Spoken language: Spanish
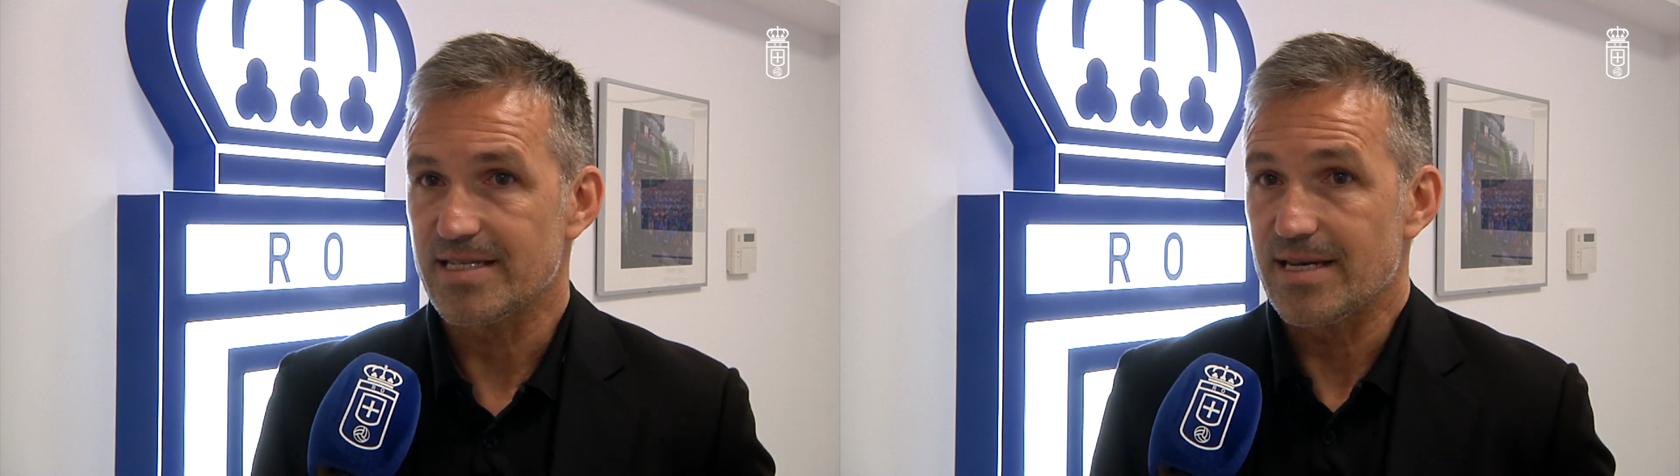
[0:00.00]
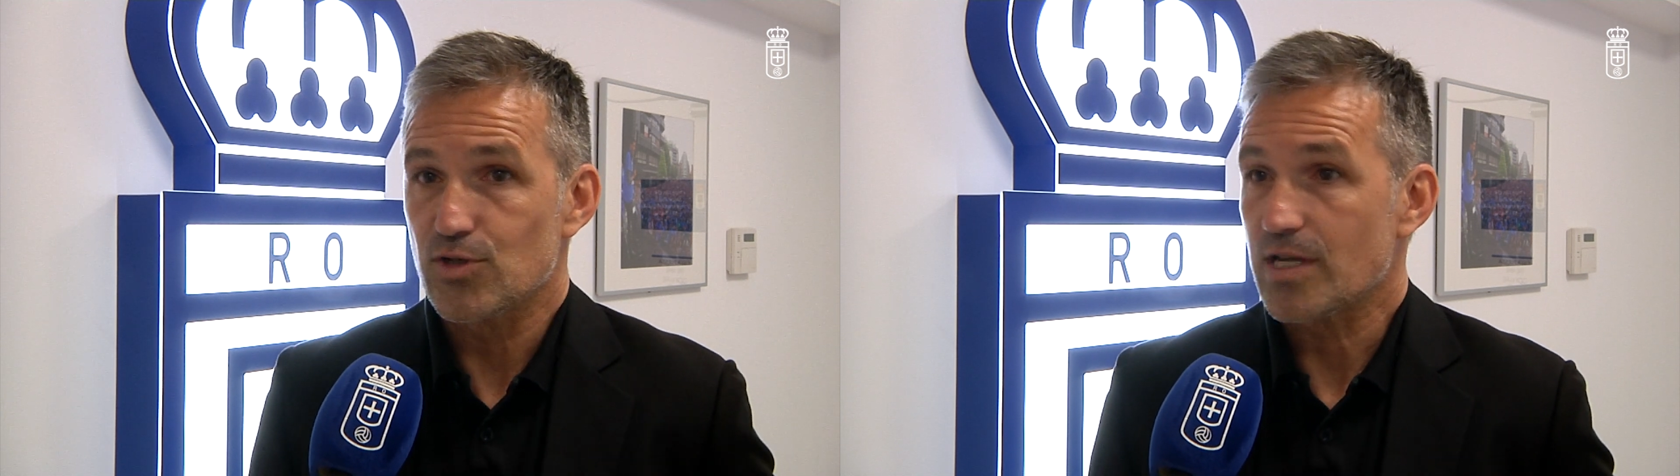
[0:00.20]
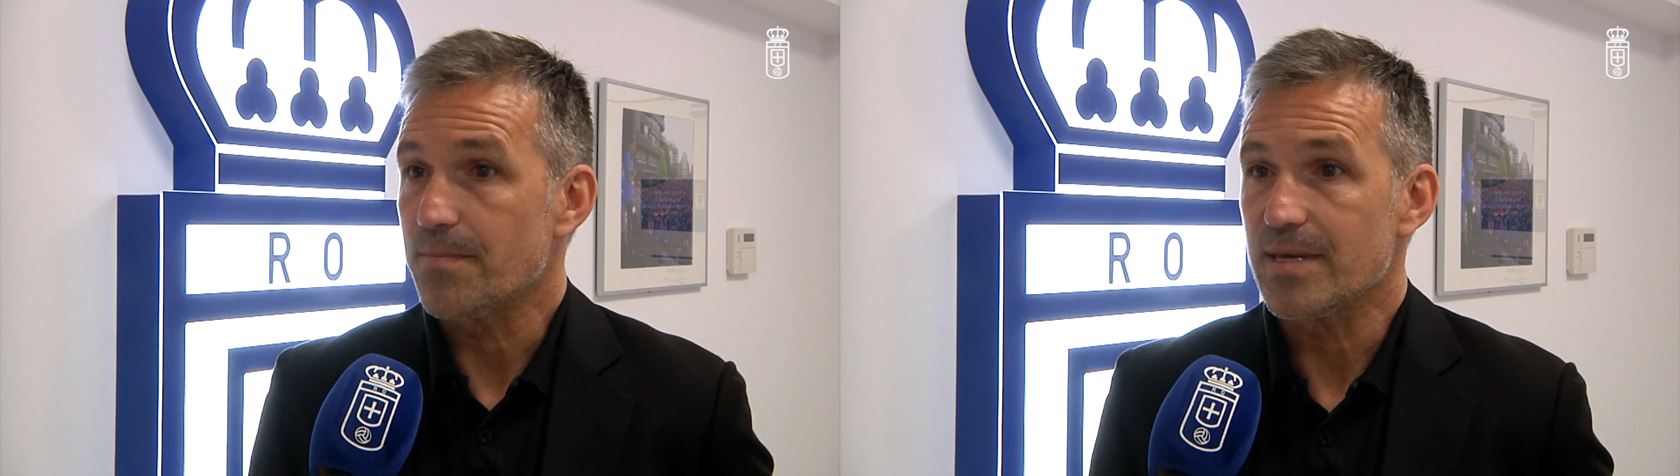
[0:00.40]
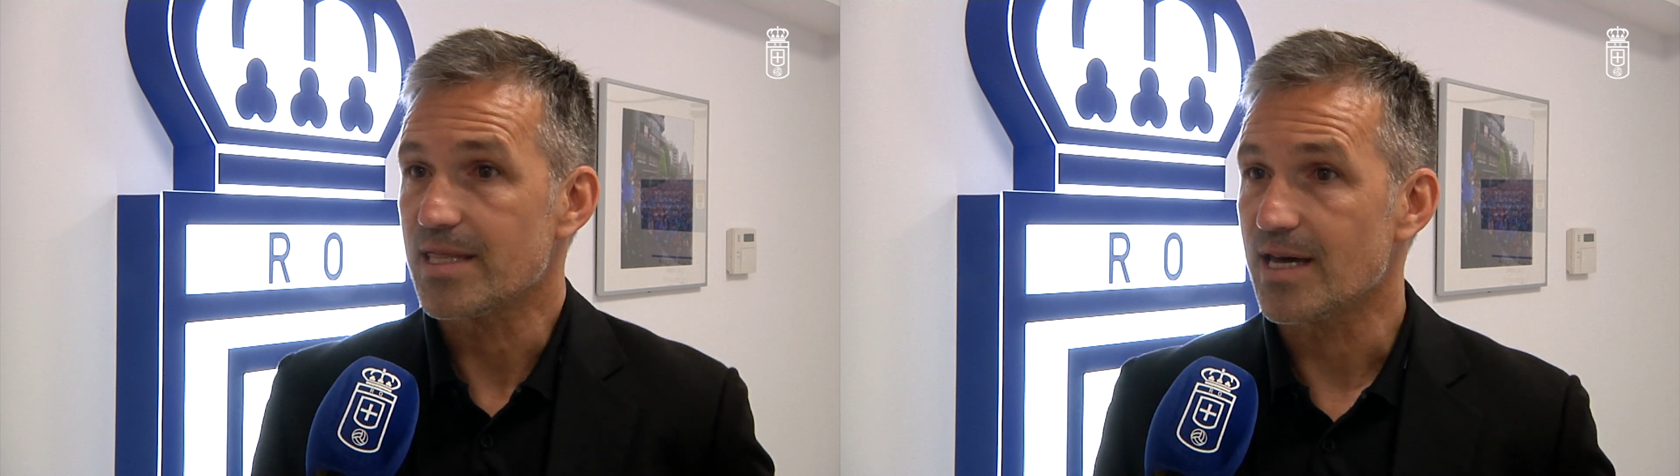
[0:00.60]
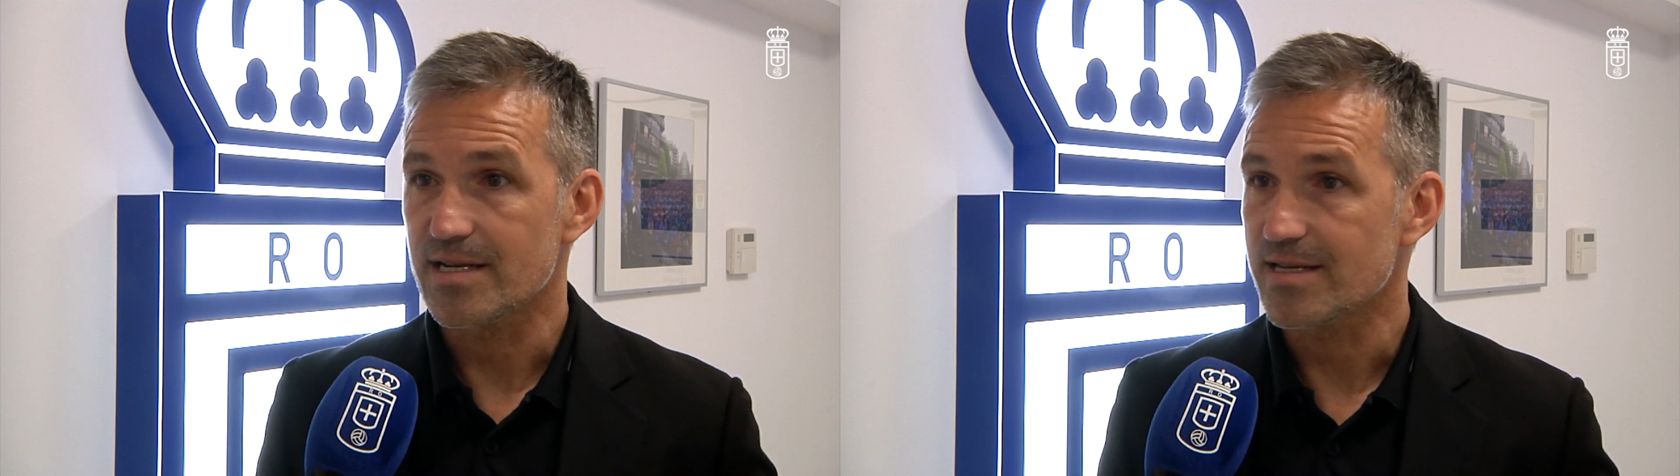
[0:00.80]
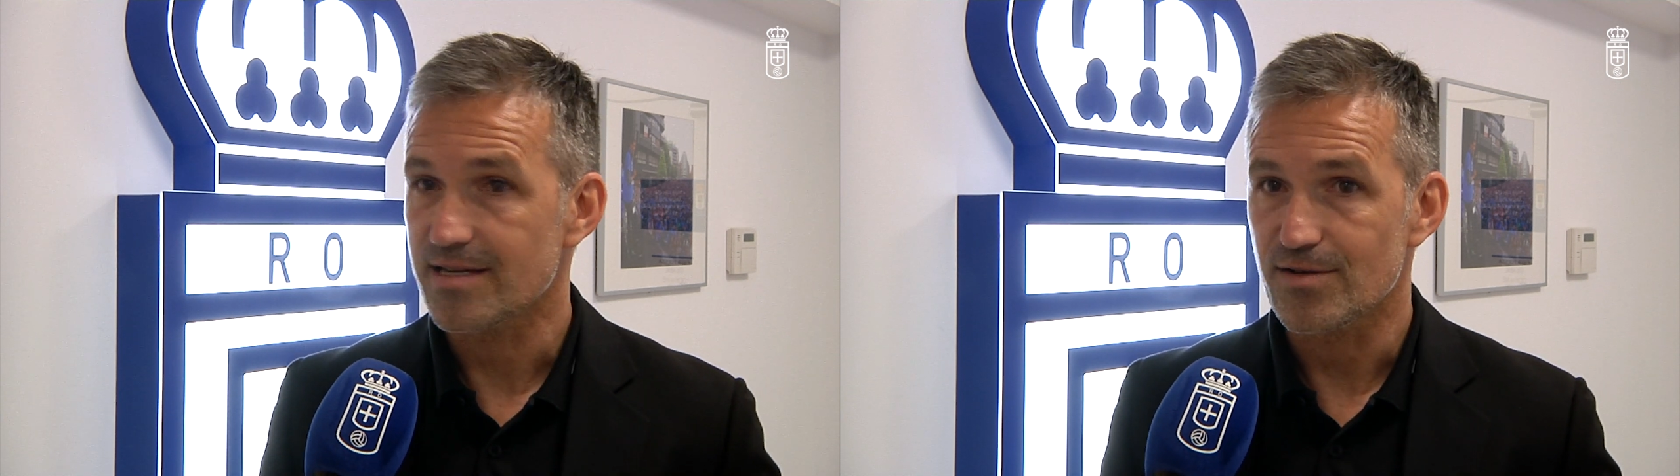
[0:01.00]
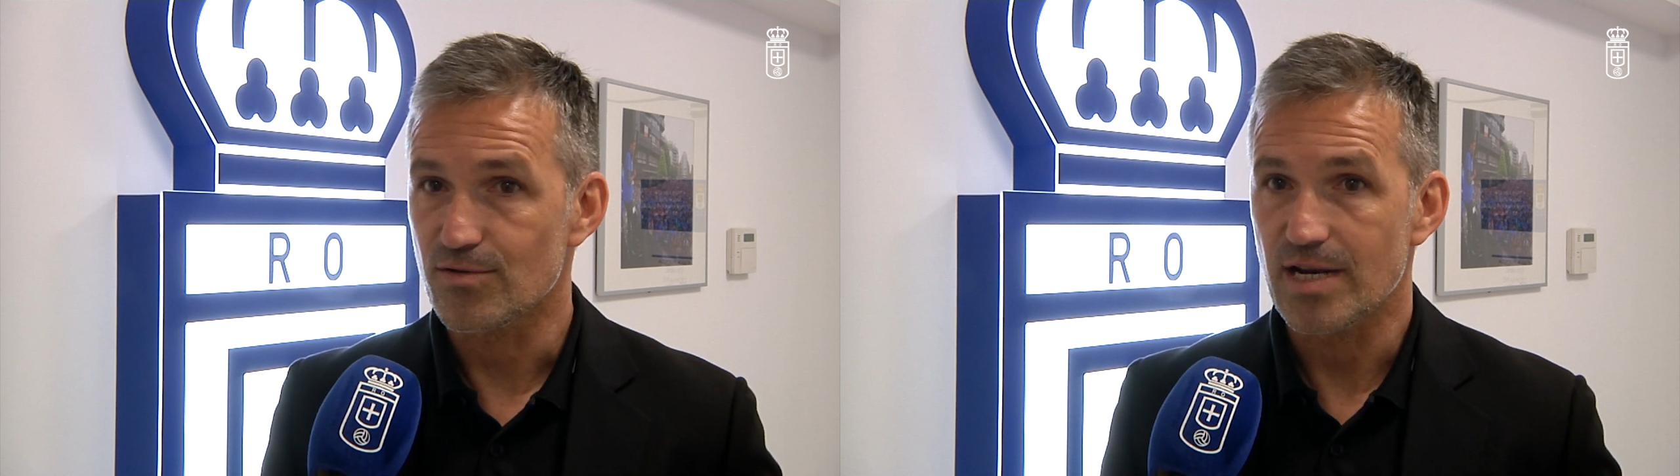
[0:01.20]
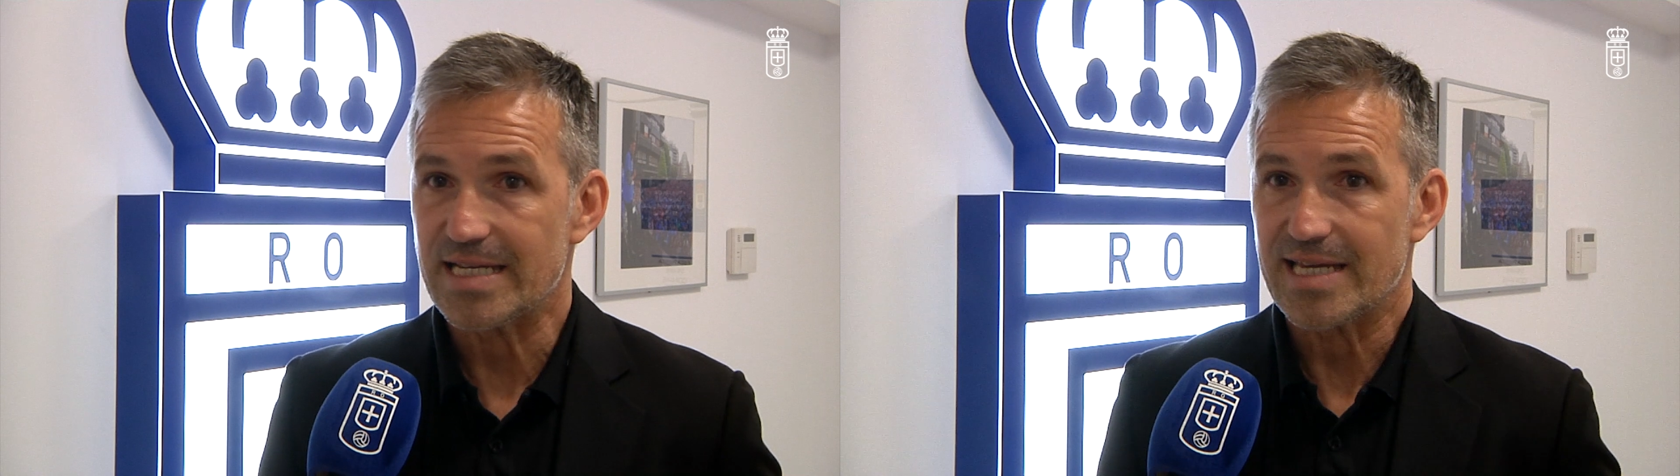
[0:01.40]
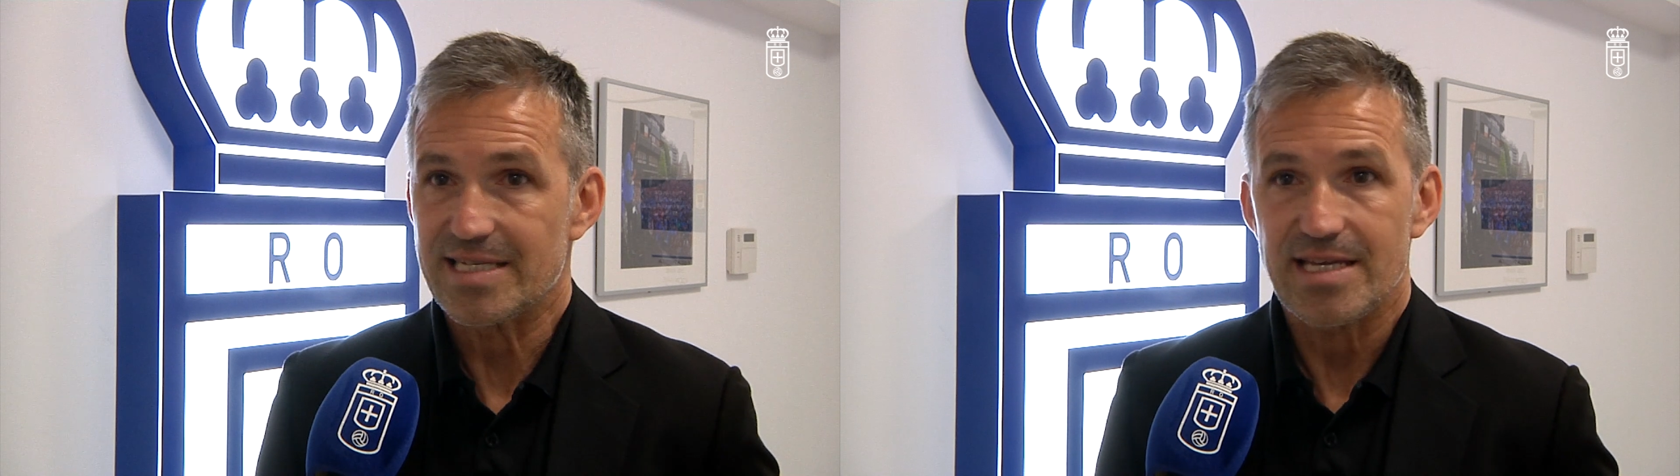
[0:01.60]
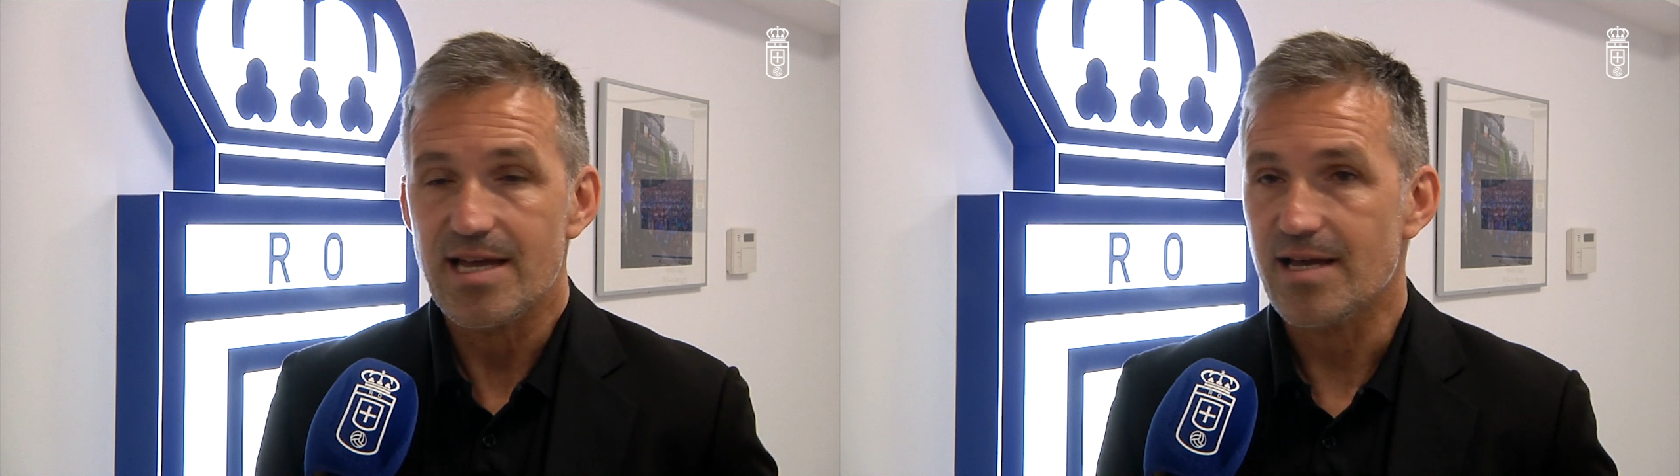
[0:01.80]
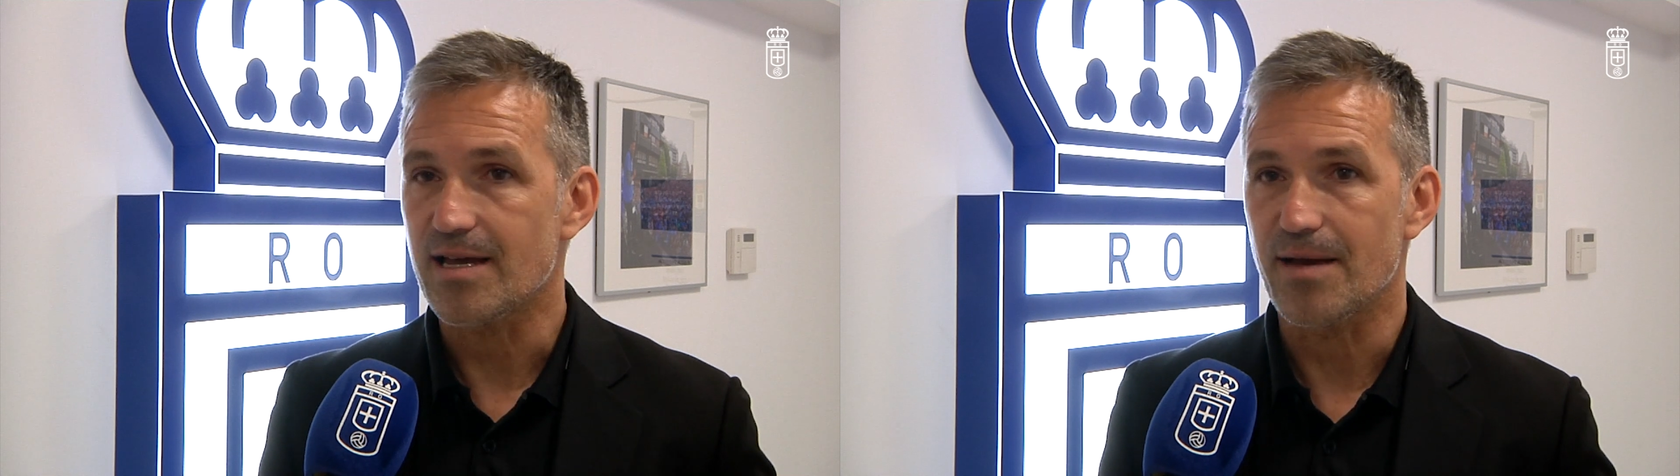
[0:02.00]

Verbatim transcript: tenemos que empezar eh, con el que sea.